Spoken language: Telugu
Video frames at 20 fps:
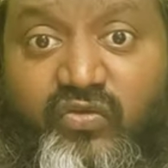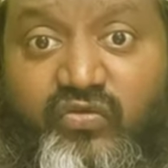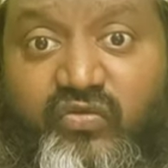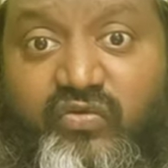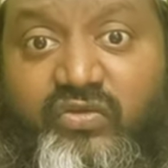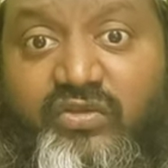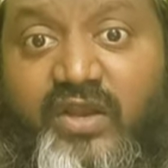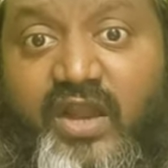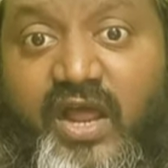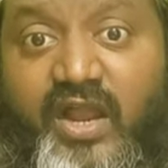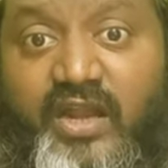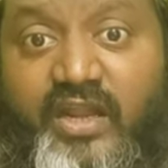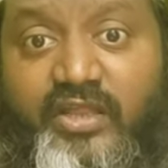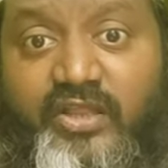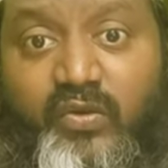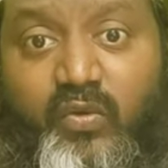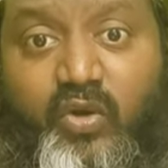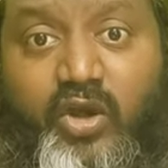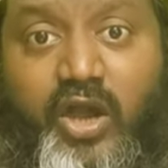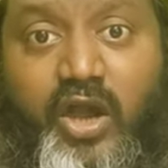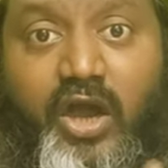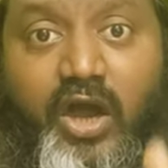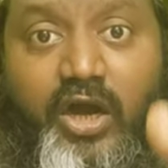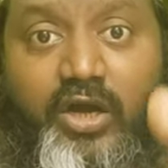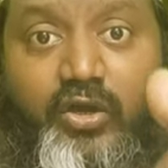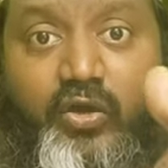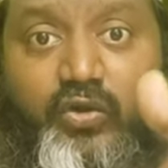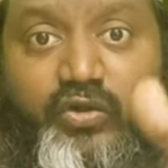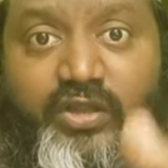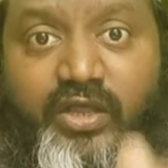సుత్ర అనేది ఒక
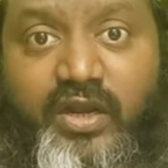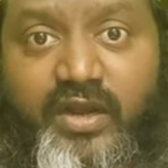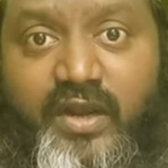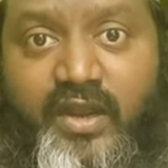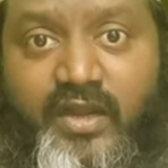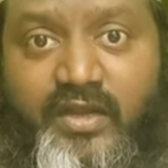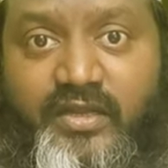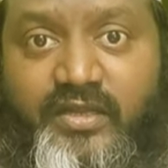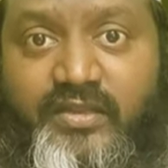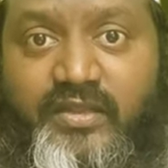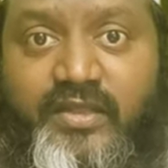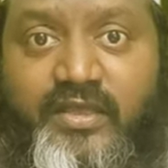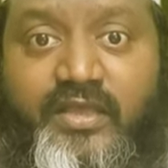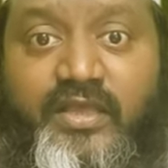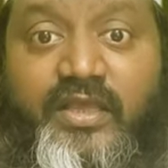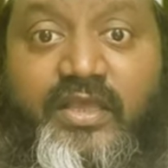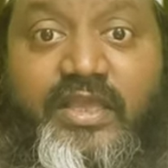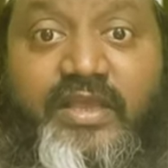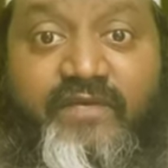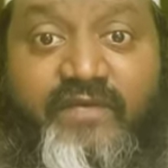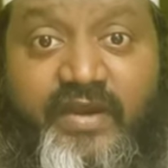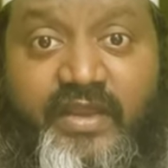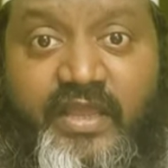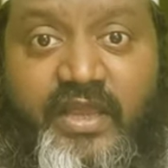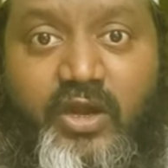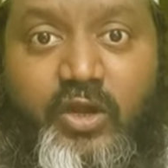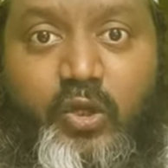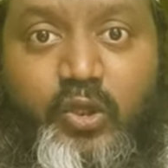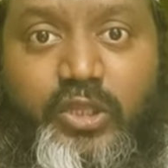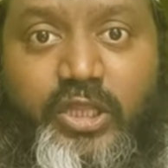అడ్డుతెర లాంటిది ఎవరికి
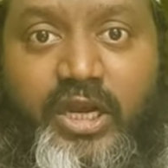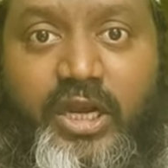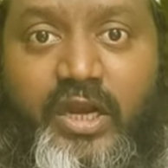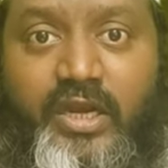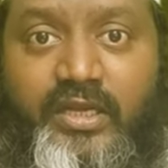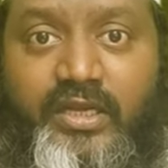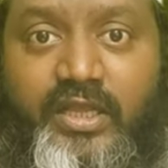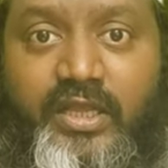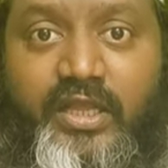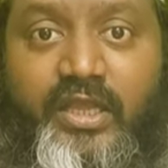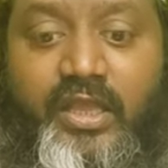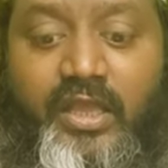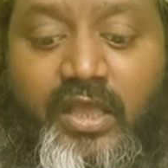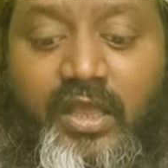అడ్డుతెర అంటే